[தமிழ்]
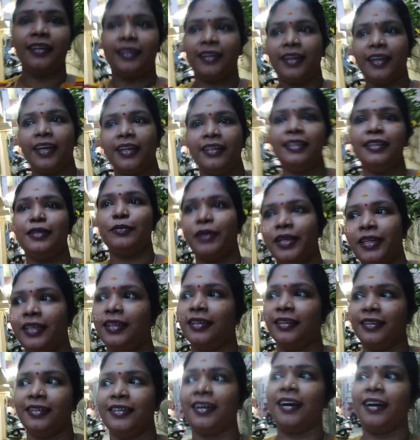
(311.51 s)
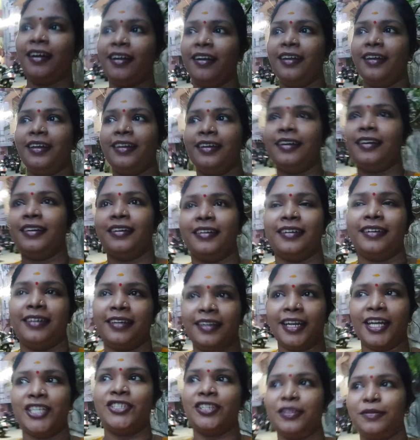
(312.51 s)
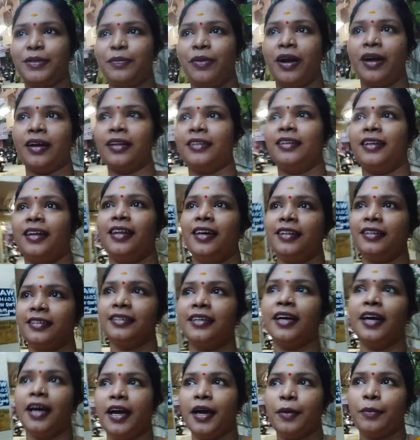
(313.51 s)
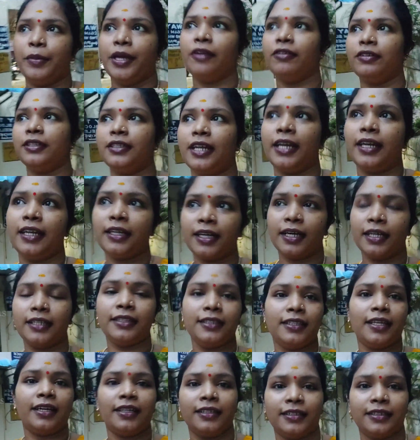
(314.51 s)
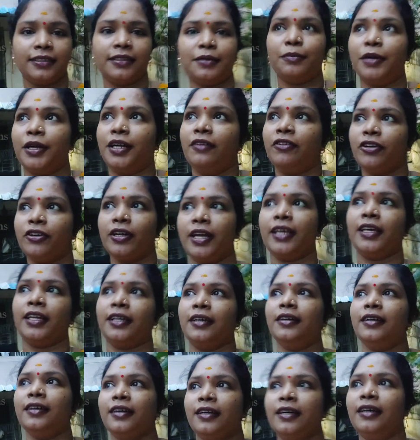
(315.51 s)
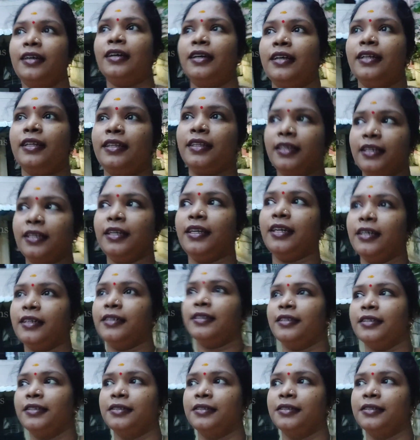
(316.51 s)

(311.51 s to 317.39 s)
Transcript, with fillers: நல்லா இந்த மாதிரி காலையில் நேச்சுரல் மீன் பார்க்குறது நல்லா இன்னைக்கு மேக் வந்து கரெக்டாக கருத்து தான் இருக்குது மழை வரும்னு நினைக்கிறேன் தெரியல